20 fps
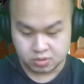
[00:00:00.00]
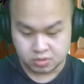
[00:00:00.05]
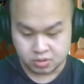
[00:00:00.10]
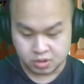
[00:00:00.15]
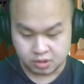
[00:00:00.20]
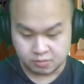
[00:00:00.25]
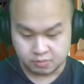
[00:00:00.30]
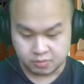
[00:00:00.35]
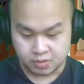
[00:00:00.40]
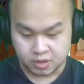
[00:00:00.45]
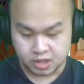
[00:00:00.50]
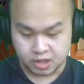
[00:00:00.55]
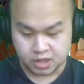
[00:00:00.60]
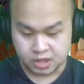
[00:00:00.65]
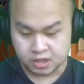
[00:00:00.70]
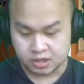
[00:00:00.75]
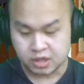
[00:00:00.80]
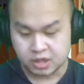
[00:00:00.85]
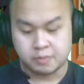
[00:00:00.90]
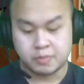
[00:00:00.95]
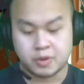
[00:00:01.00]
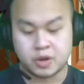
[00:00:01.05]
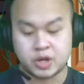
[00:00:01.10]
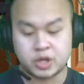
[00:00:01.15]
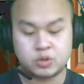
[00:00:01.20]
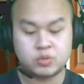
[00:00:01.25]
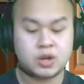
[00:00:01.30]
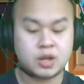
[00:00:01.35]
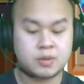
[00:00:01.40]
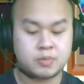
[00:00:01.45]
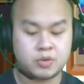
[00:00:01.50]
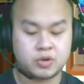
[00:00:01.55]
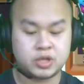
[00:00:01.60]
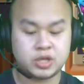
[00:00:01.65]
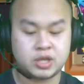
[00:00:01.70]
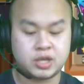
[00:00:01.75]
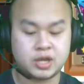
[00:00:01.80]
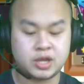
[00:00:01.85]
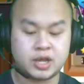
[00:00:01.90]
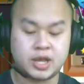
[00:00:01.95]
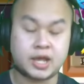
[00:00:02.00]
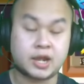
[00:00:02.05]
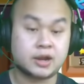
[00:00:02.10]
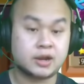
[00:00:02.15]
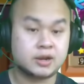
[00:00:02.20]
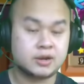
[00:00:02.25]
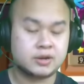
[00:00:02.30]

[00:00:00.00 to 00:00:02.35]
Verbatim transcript: MK yang bawah itulah pokoknya yang R